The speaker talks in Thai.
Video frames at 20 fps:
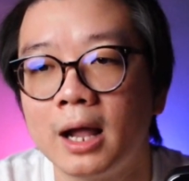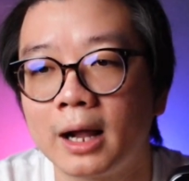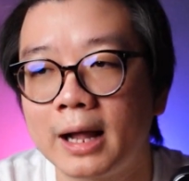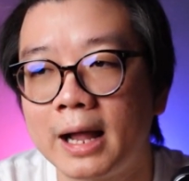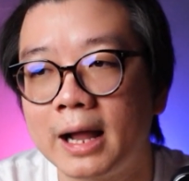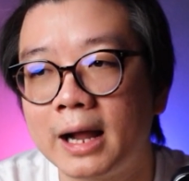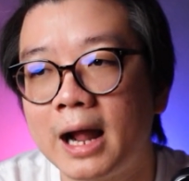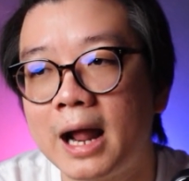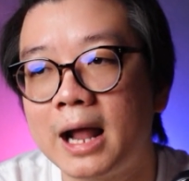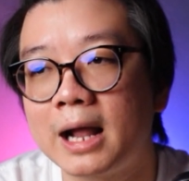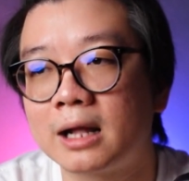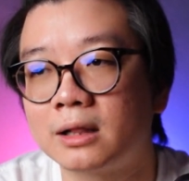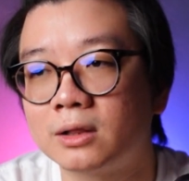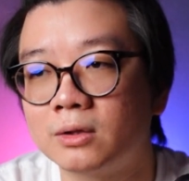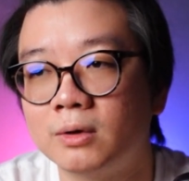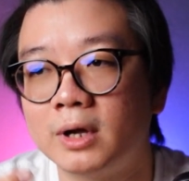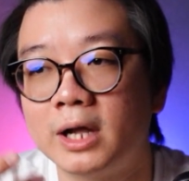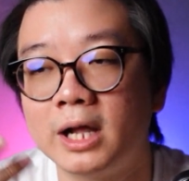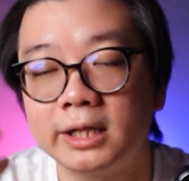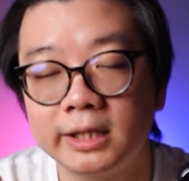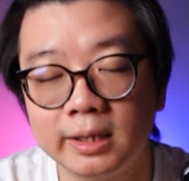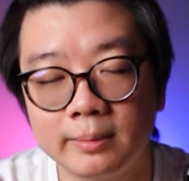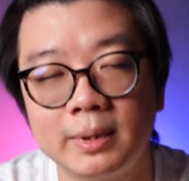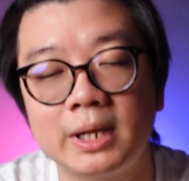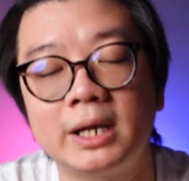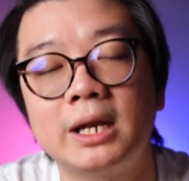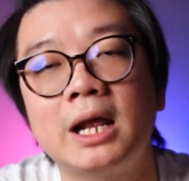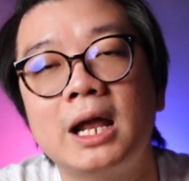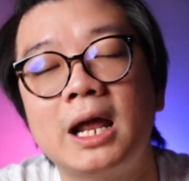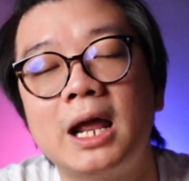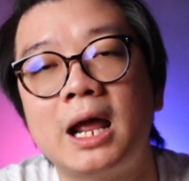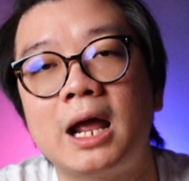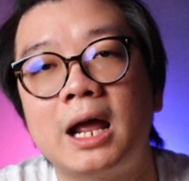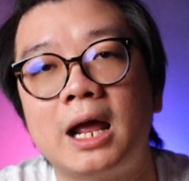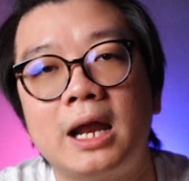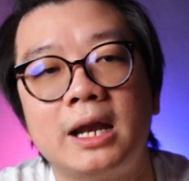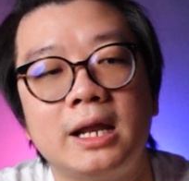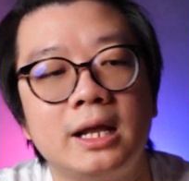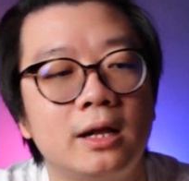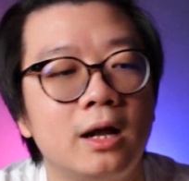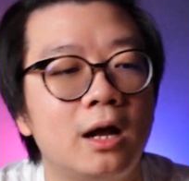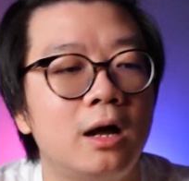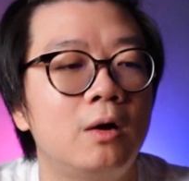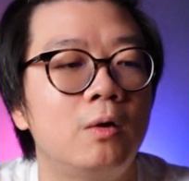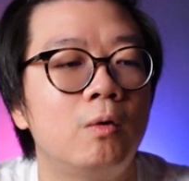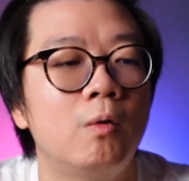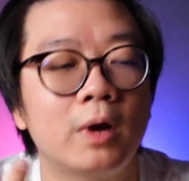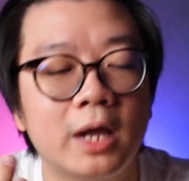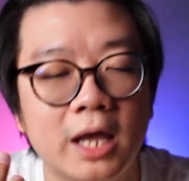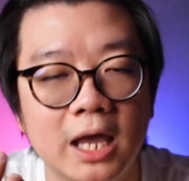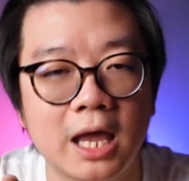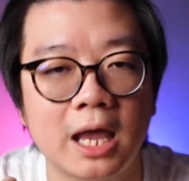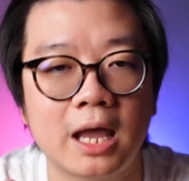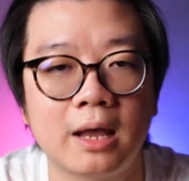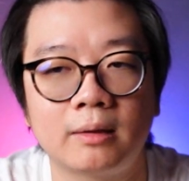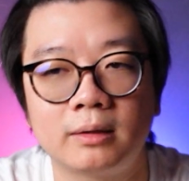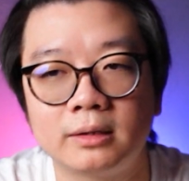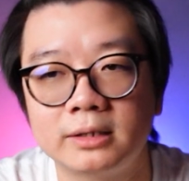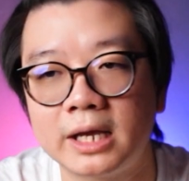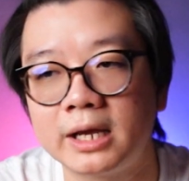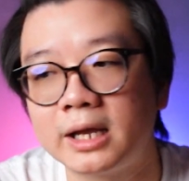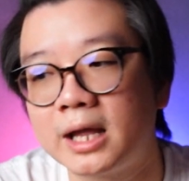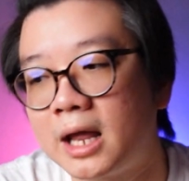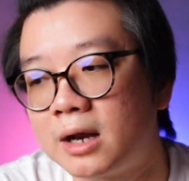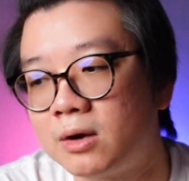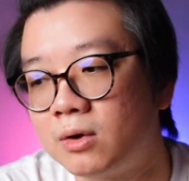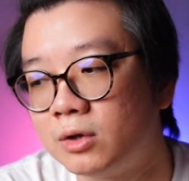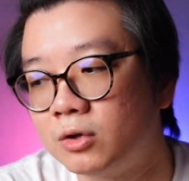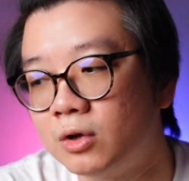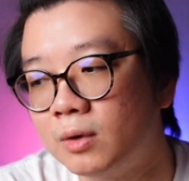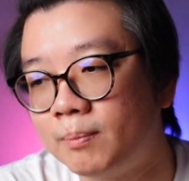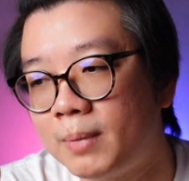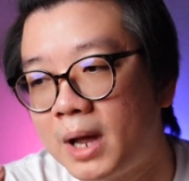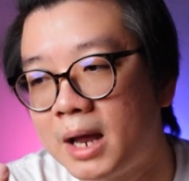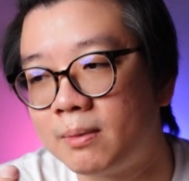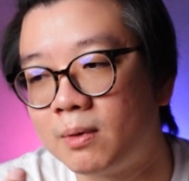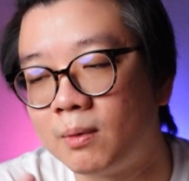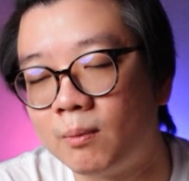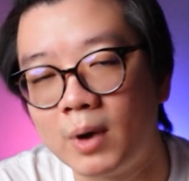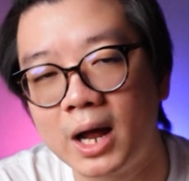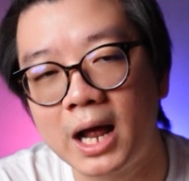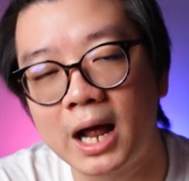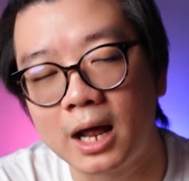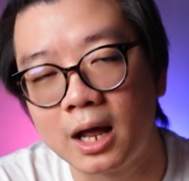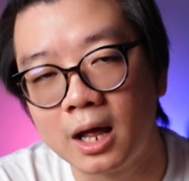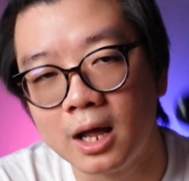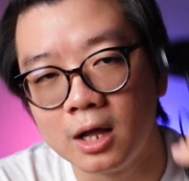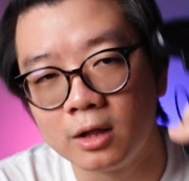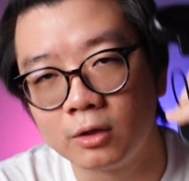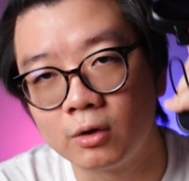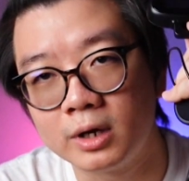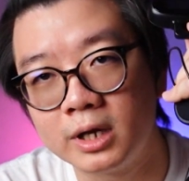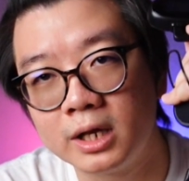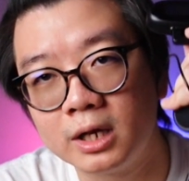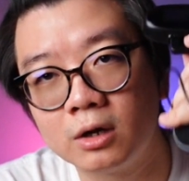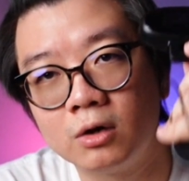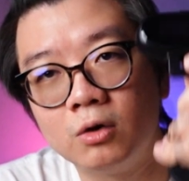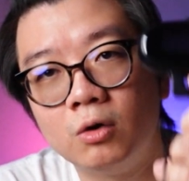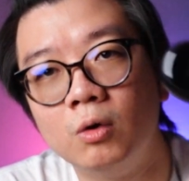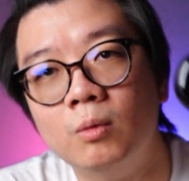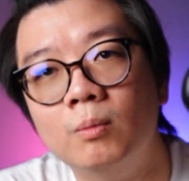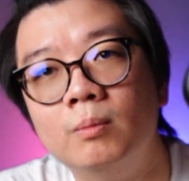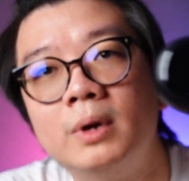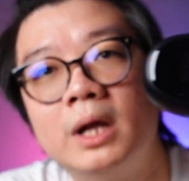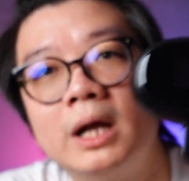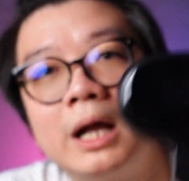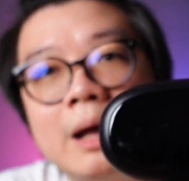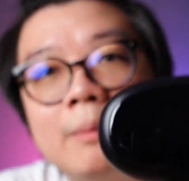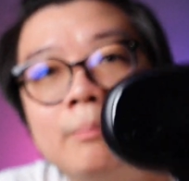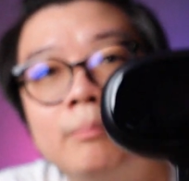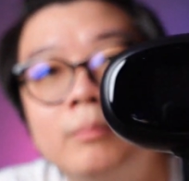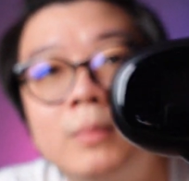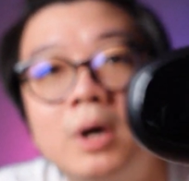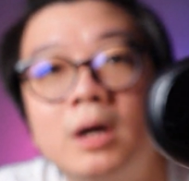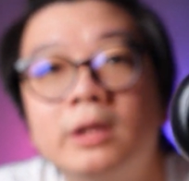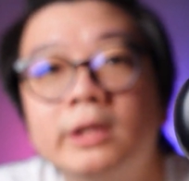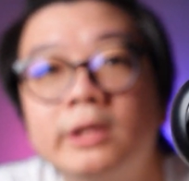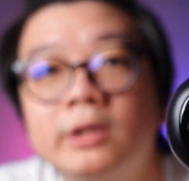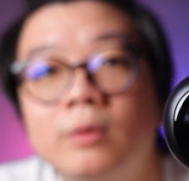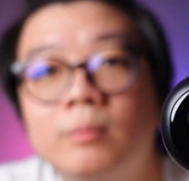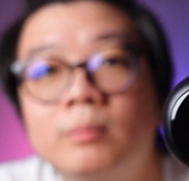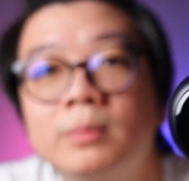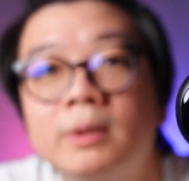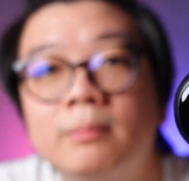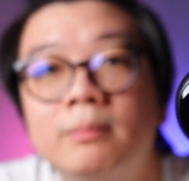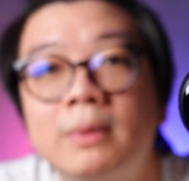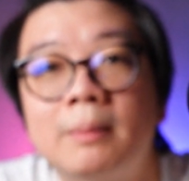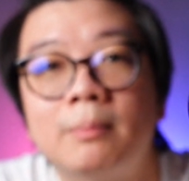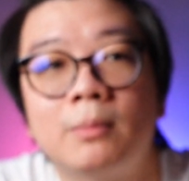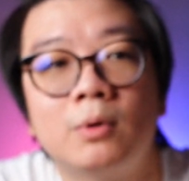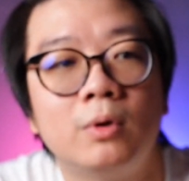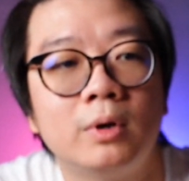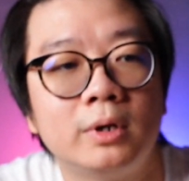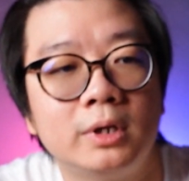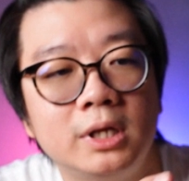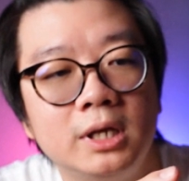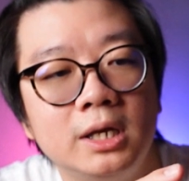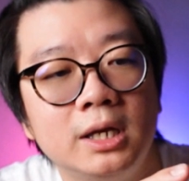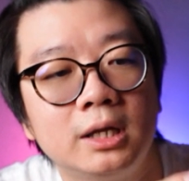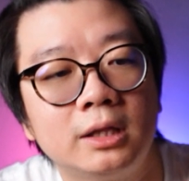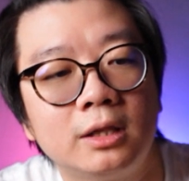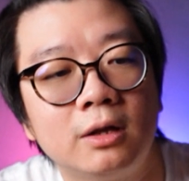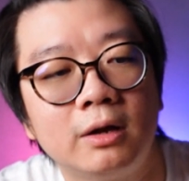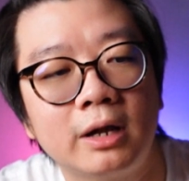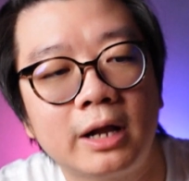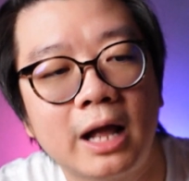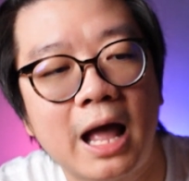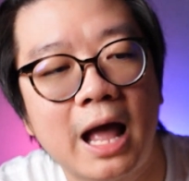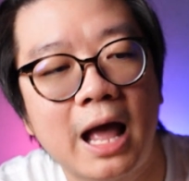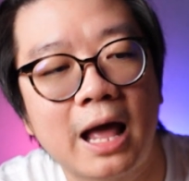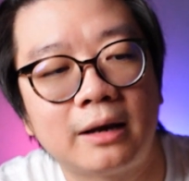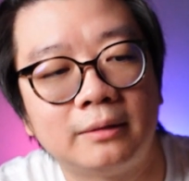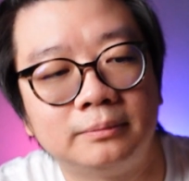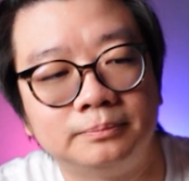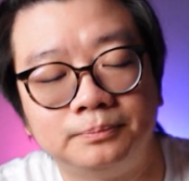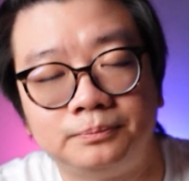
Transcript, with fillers: ใกล้ๆกับตัว SMH5 อันนี้ก็โอเคใช้งานโดยทั่วไปผมว่าตัวนี้คุ้มนะครับเหมาะสมสำหรับคนที่ต้องการ